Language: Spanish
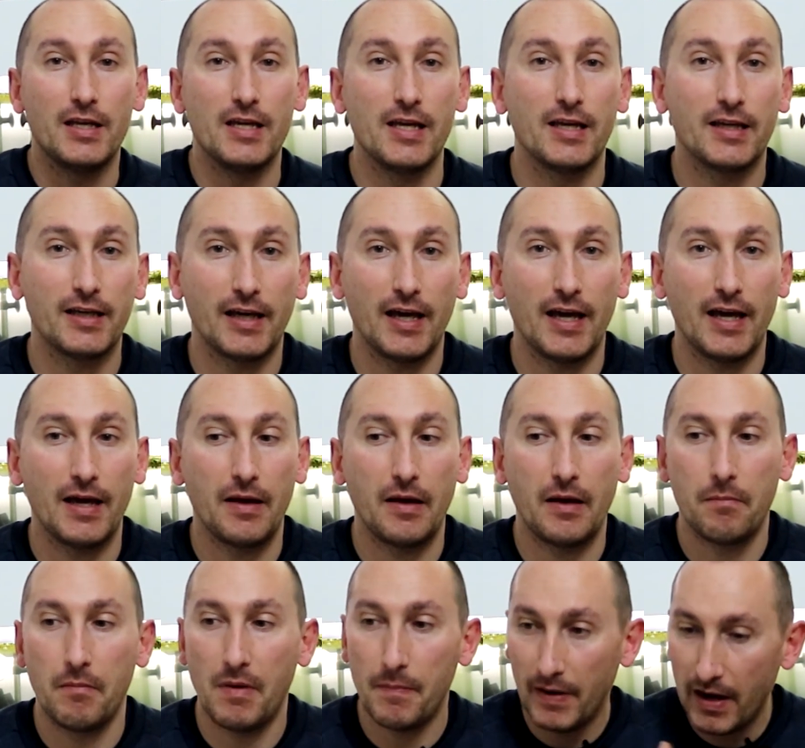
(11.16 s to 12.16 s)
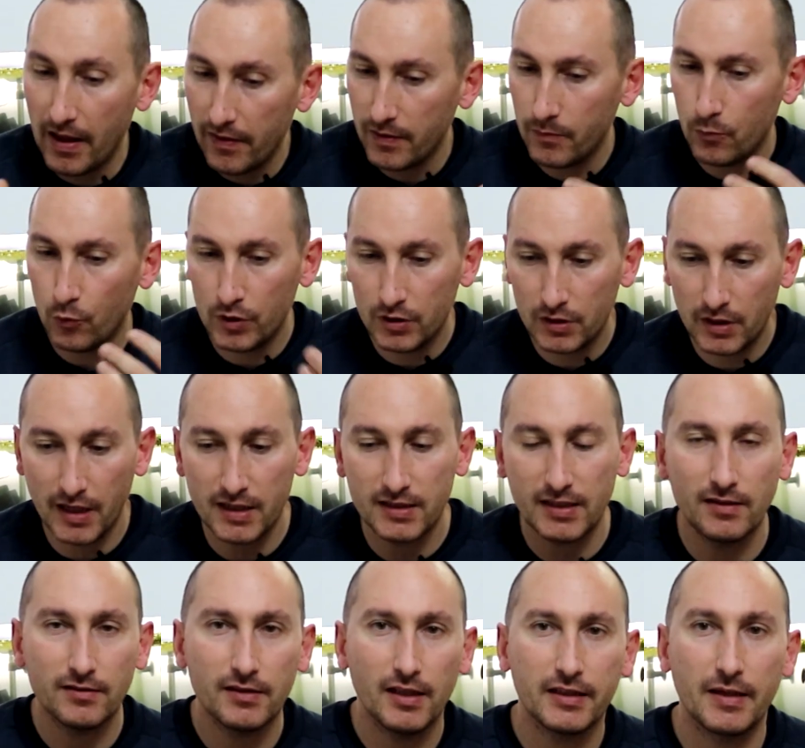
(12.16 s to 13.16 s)
y que me parece muy
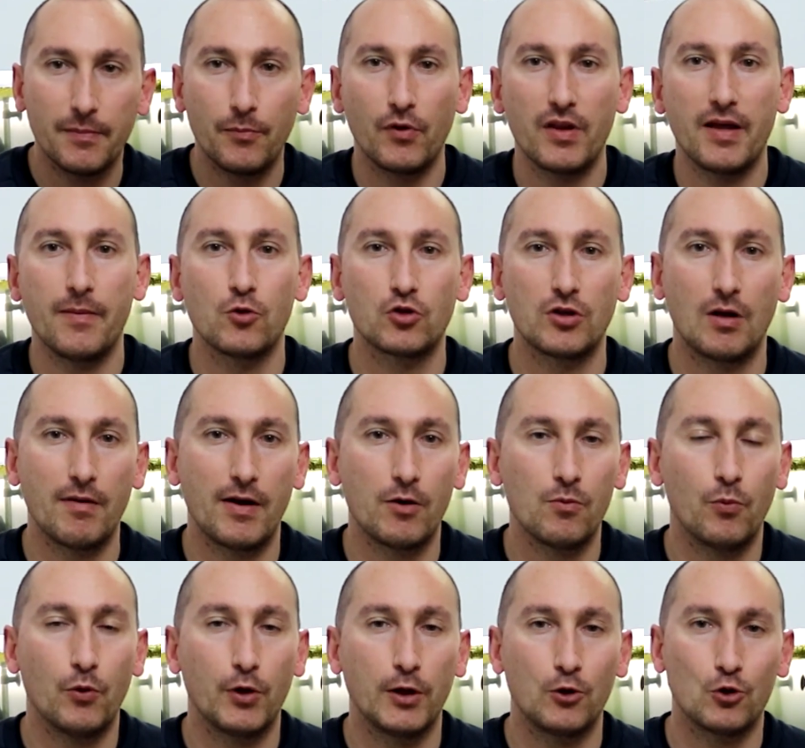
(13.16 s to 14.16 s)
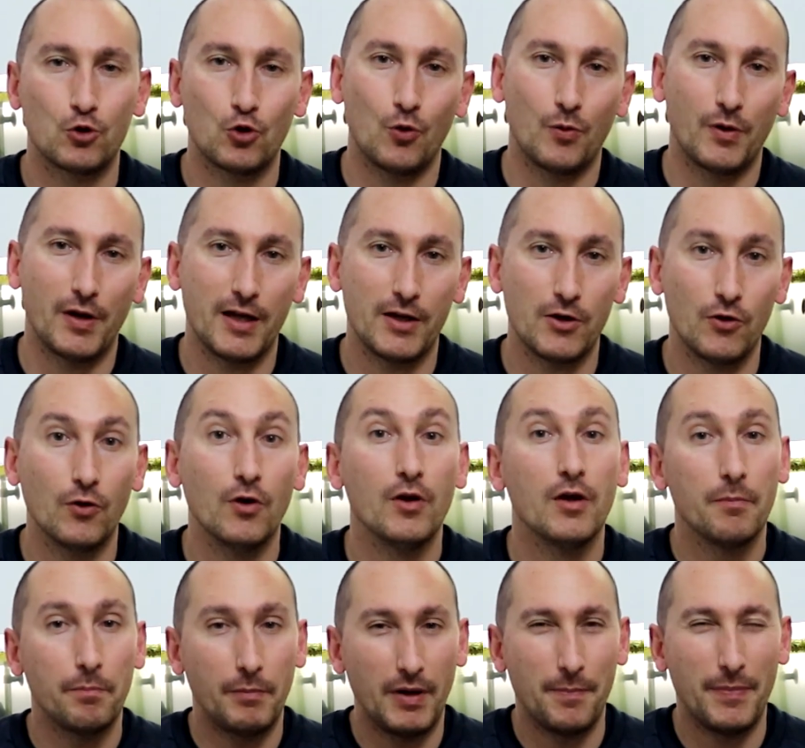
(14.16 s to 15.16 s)
interesante que podamos hablar un poquito sobre ello.
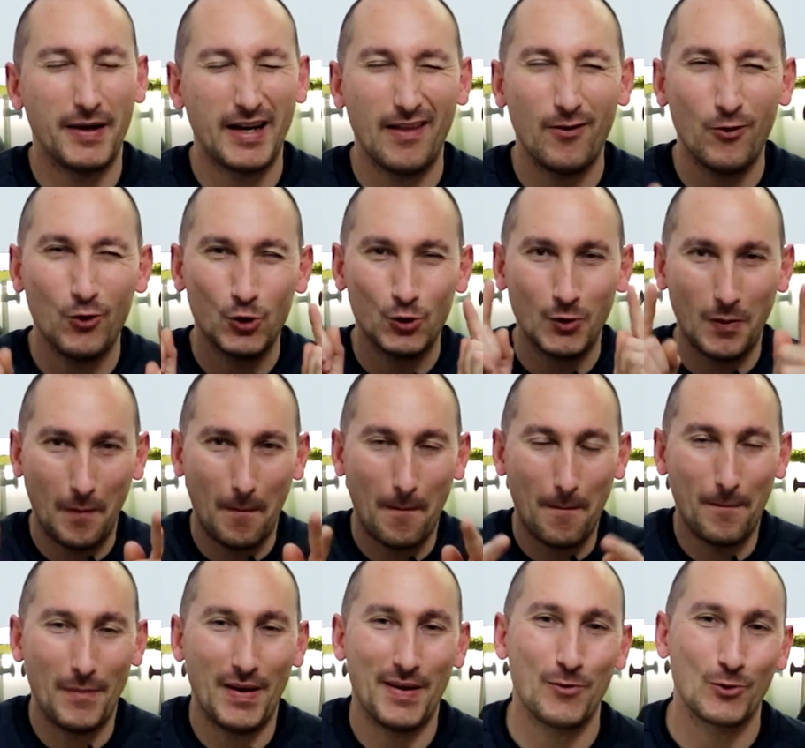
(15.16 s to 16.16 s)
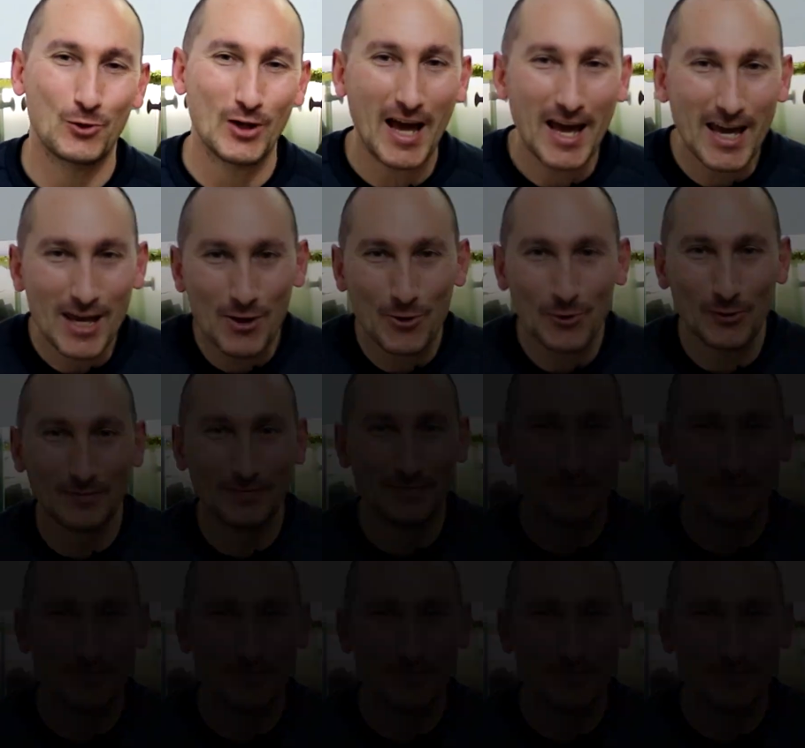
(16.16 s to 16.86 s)
¿Preparados? Vamos a ello.